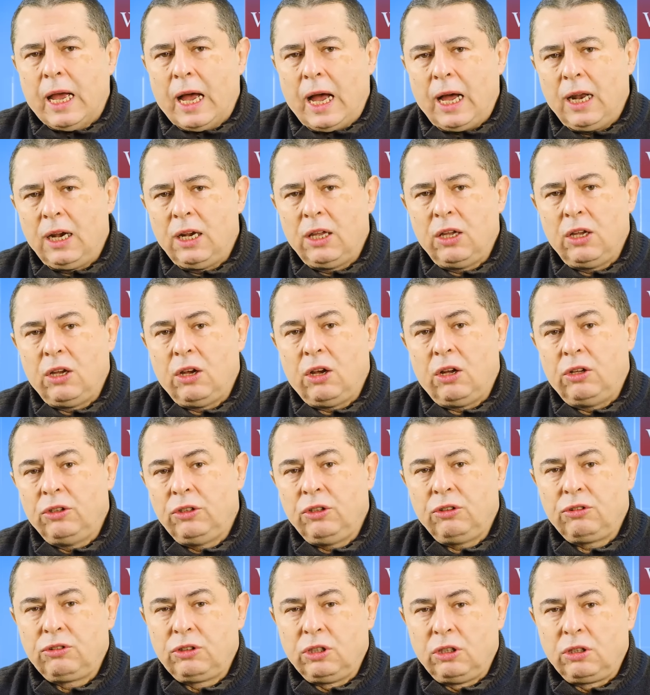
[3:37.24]
Ale
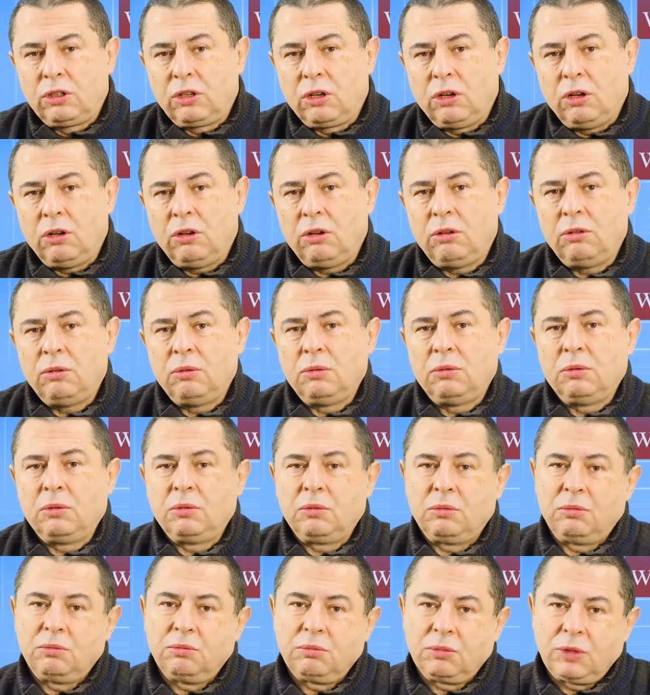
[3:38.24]
on jest tylko
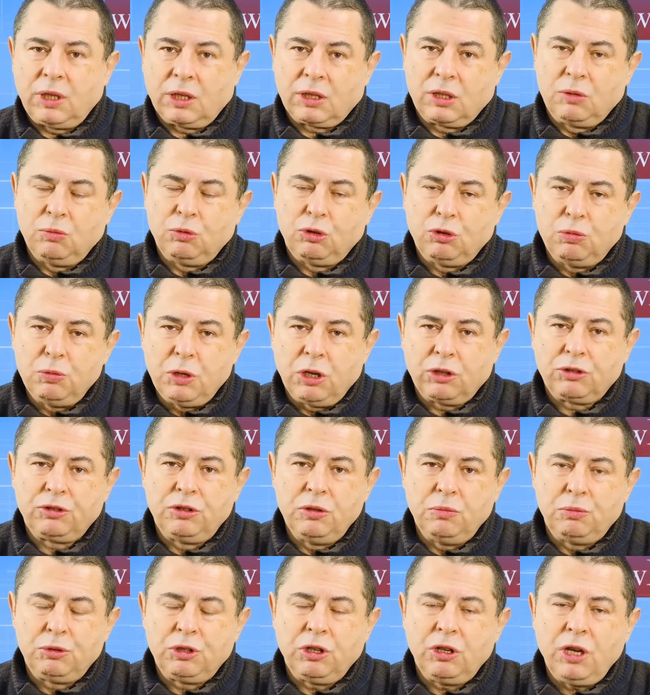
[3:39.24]
takim
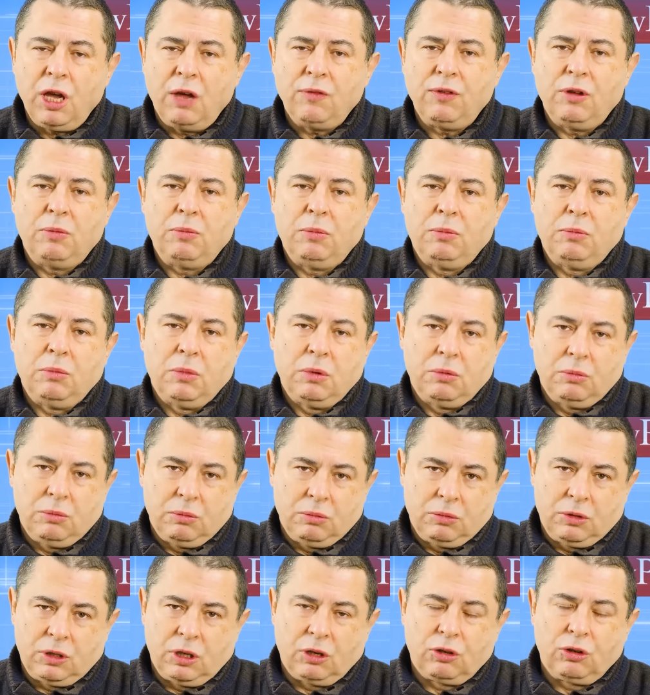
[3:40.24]
śmiesznym przejawem
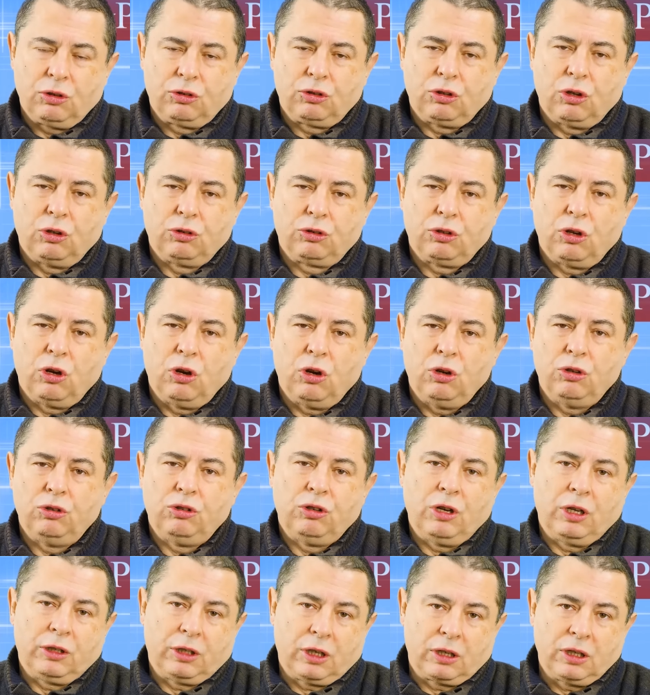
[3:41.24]
tego, o co
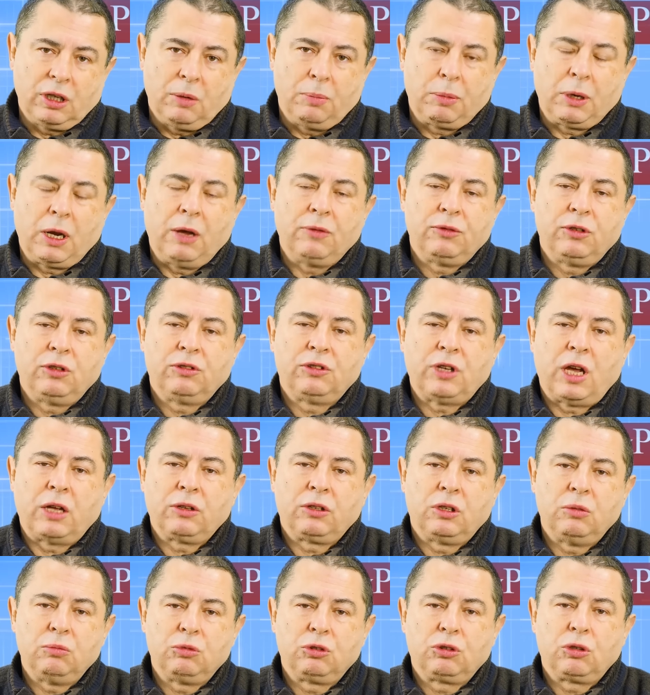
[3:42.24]
chodzi, a tak naprawdę
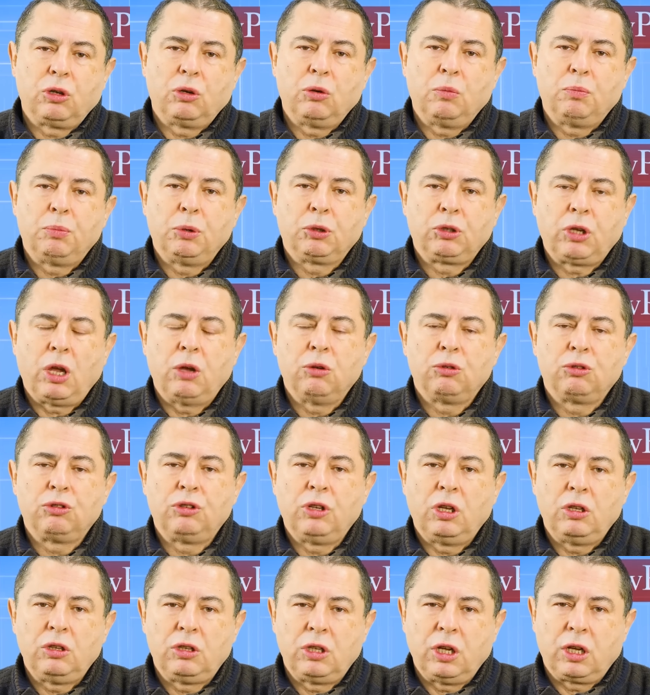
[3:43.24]
za tym stoją
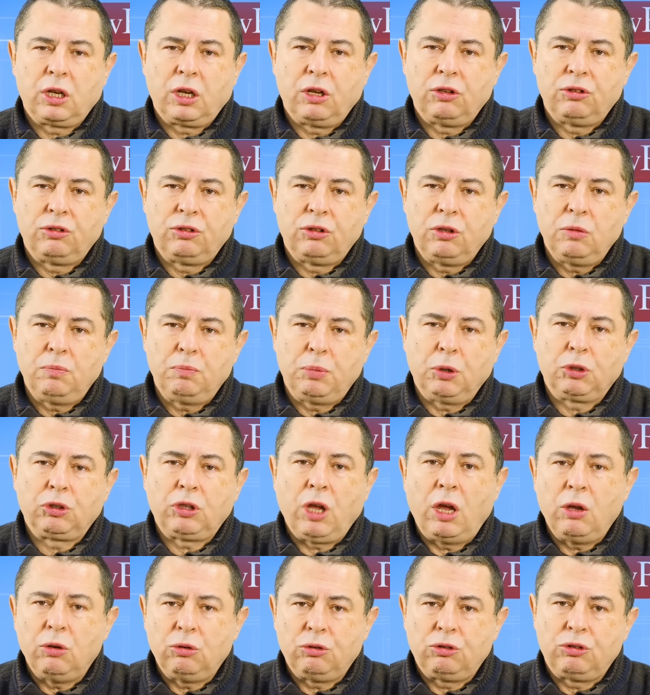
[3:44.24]
potężne interesy,
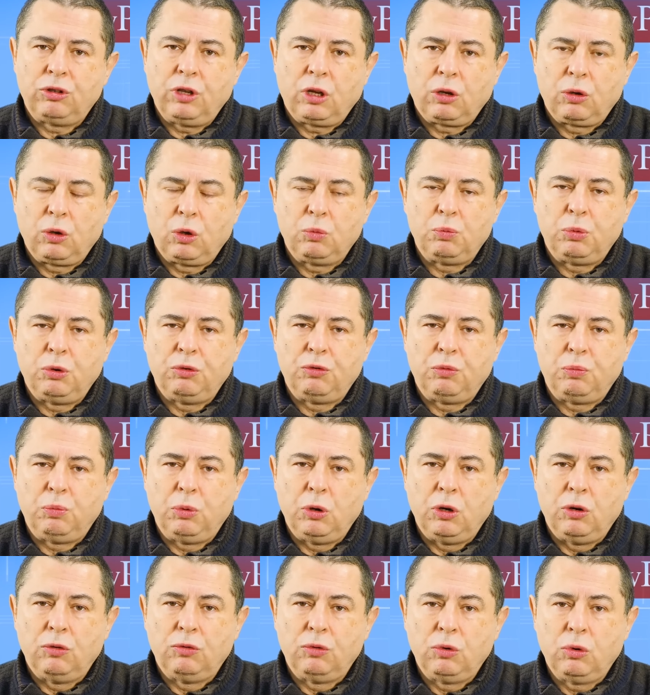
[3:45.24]
potężne grupy
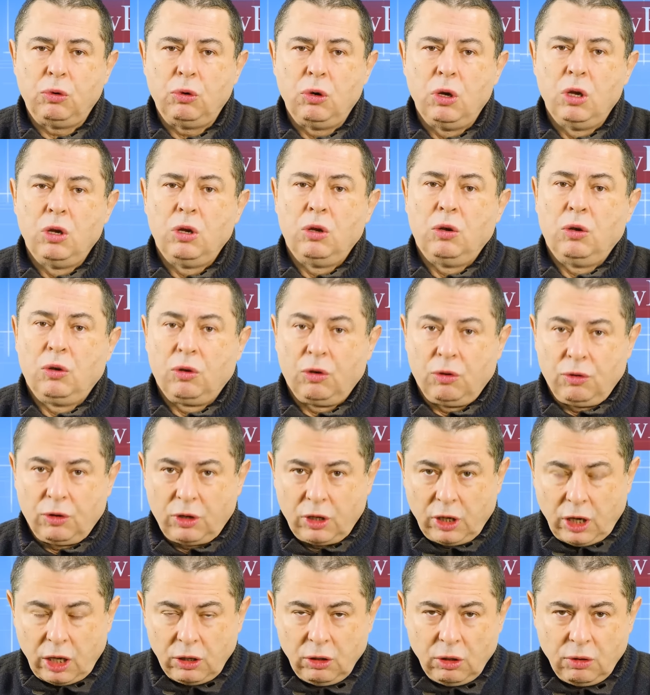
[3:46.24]
wpływu,
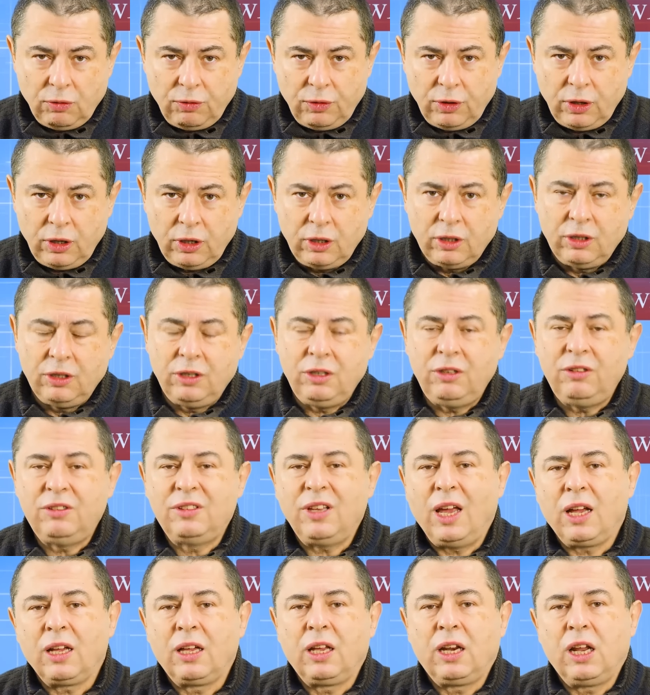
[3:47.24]
krajowe i
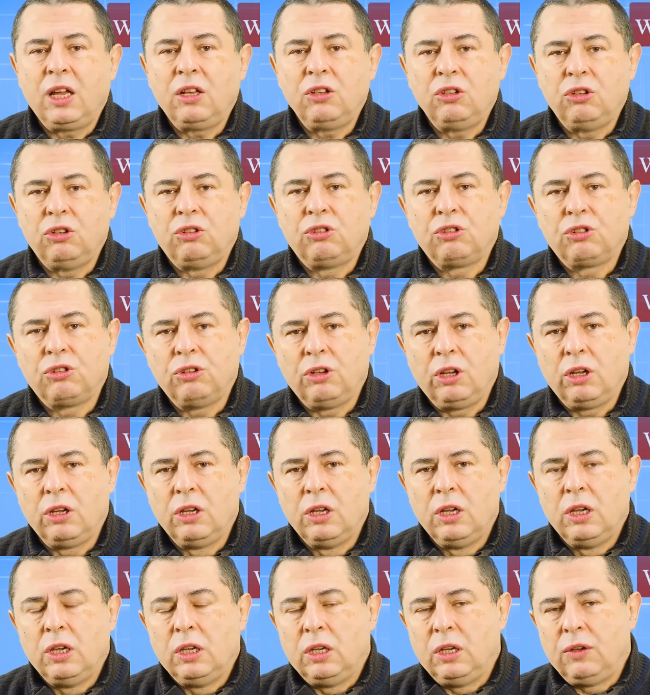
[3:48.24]
zagraniczne.
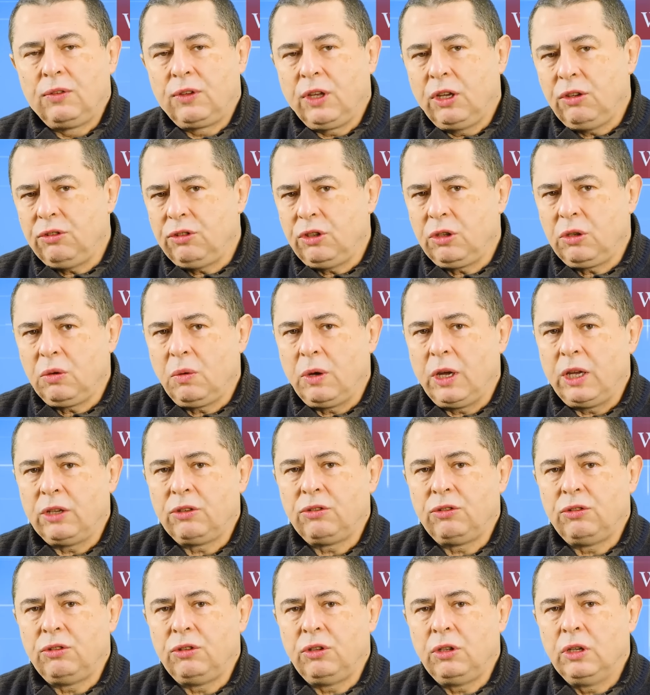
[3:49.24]
I w tej
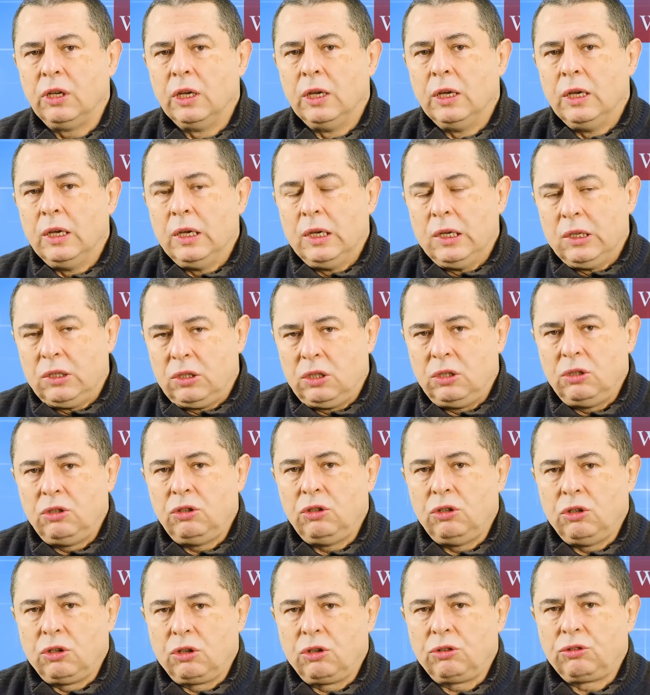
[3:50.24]
sytuacji
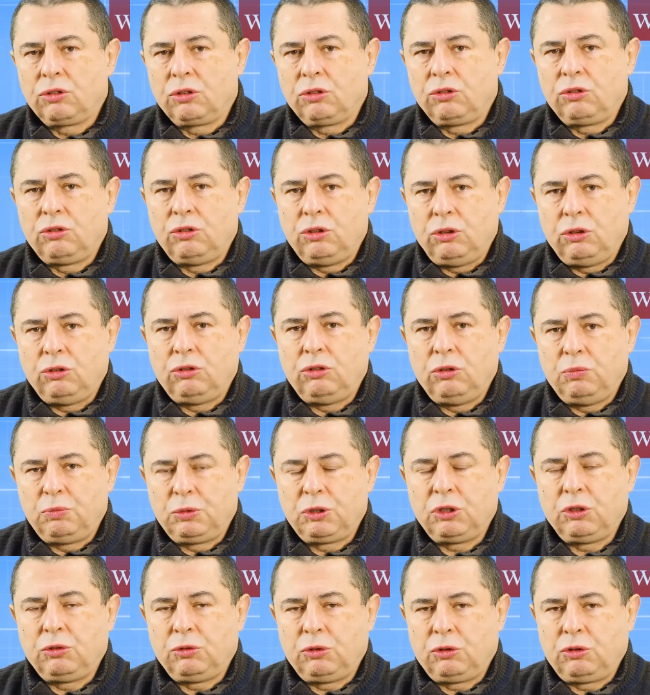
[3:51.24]
ci, ci, ci
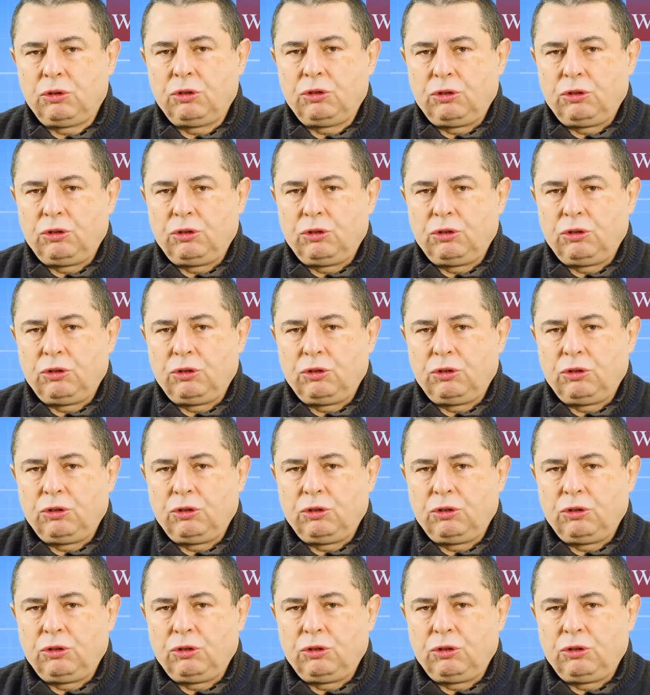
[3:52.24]
przed,